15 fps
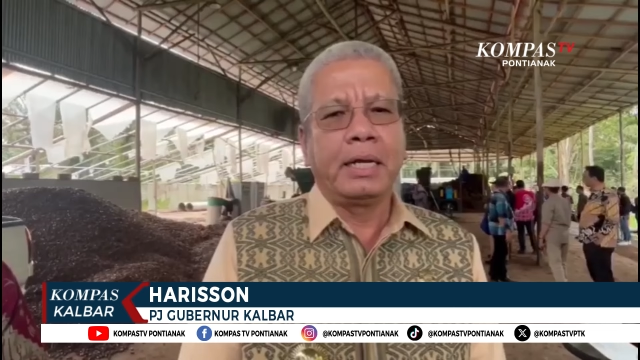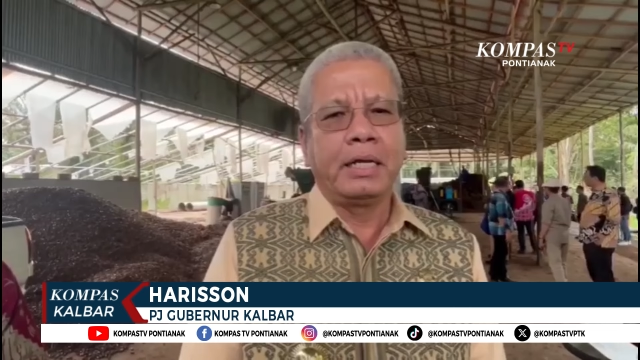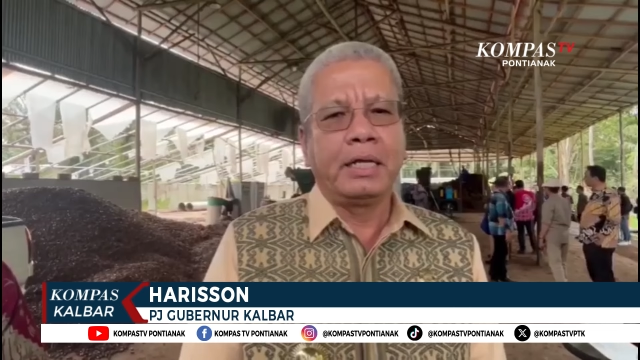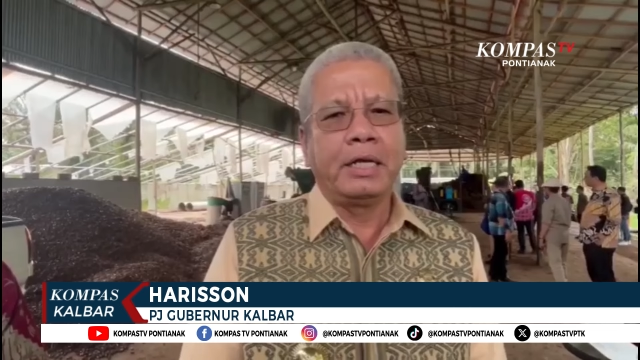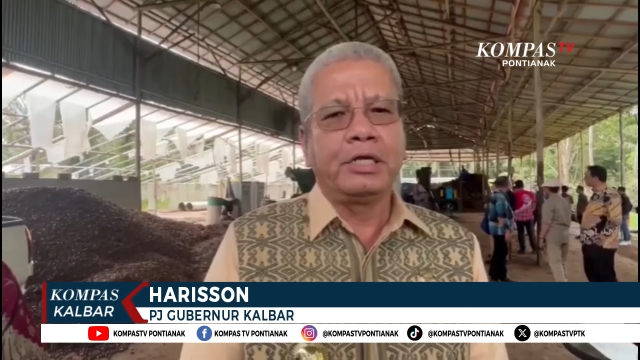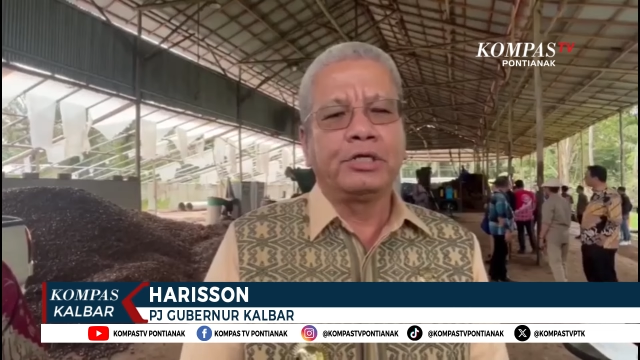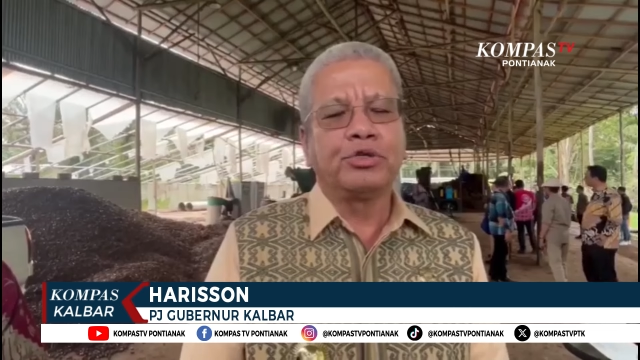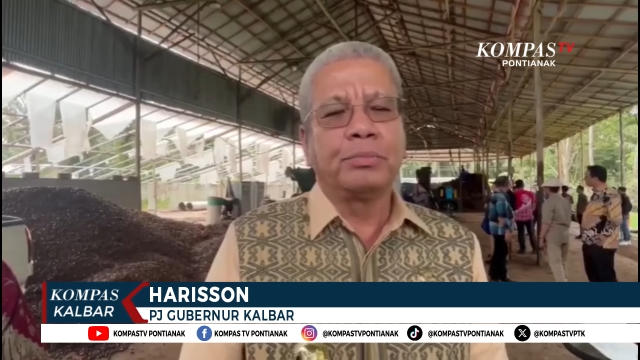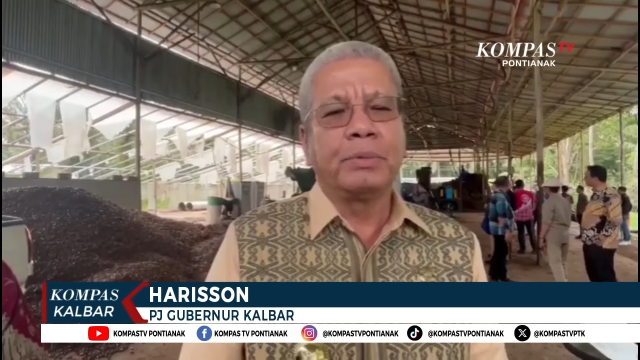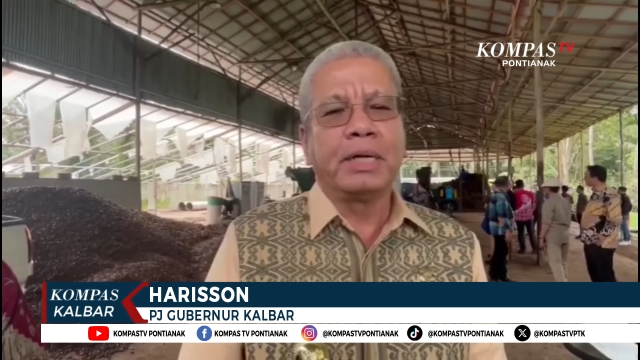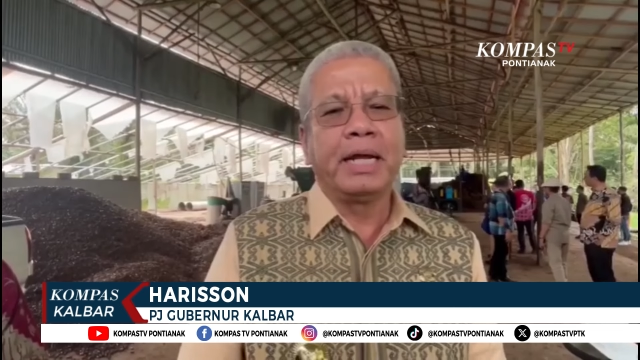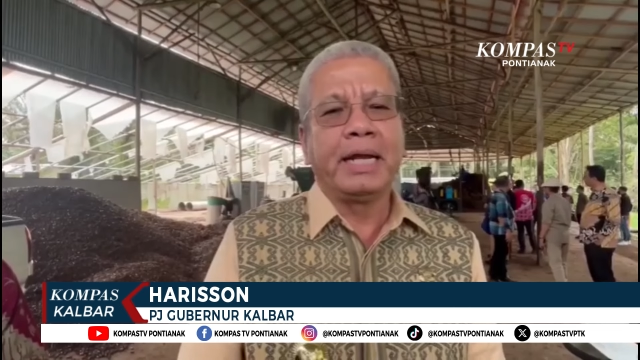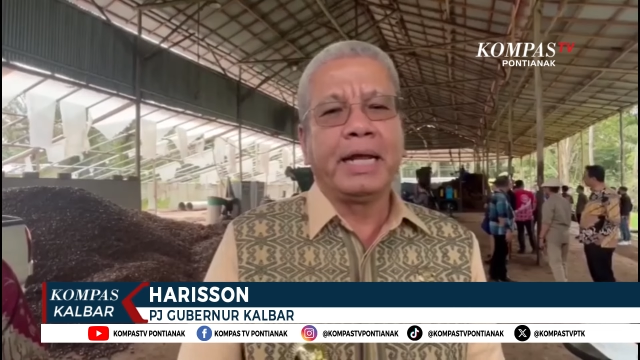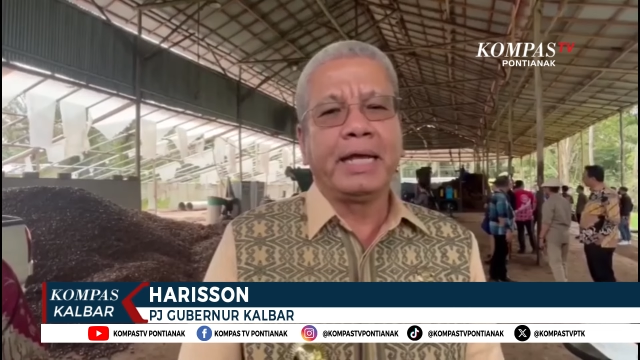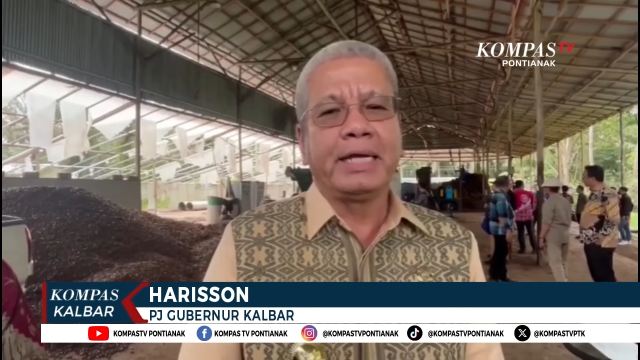ini sumber
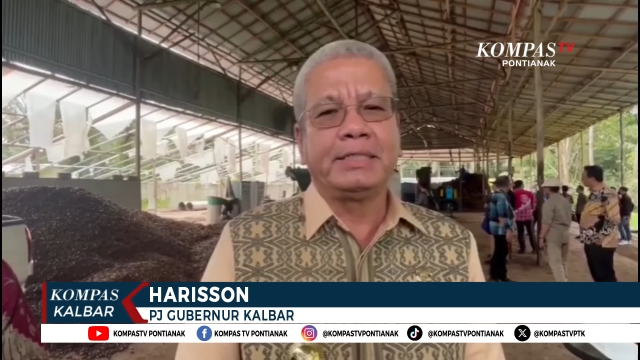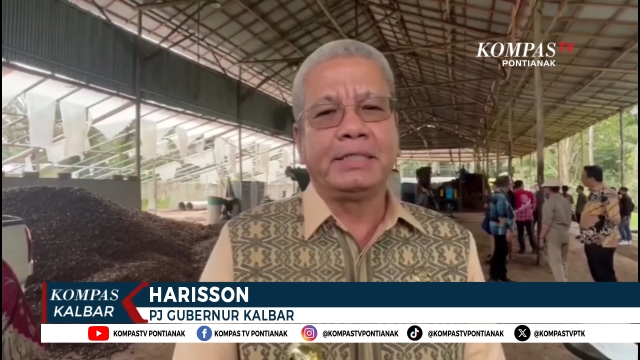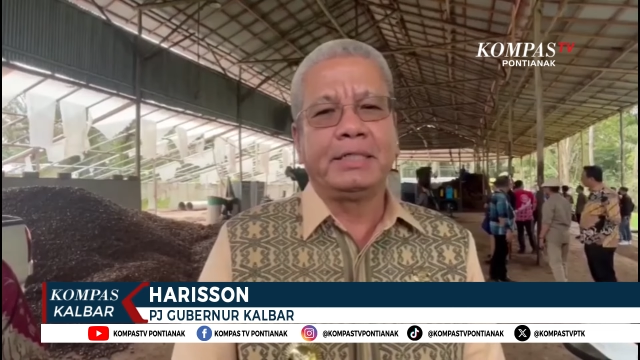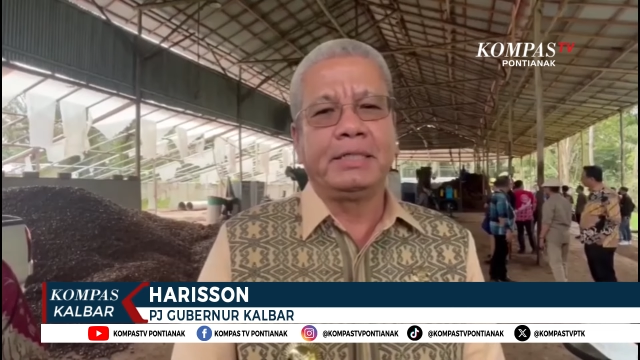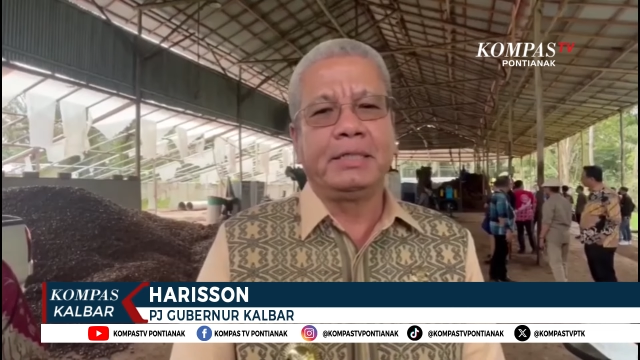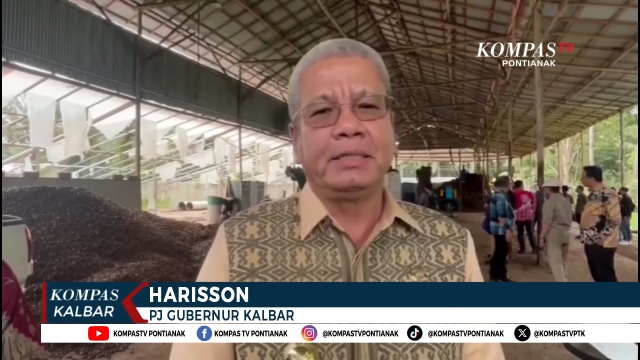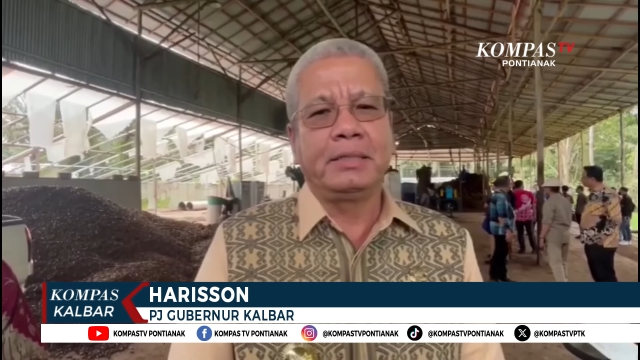energi,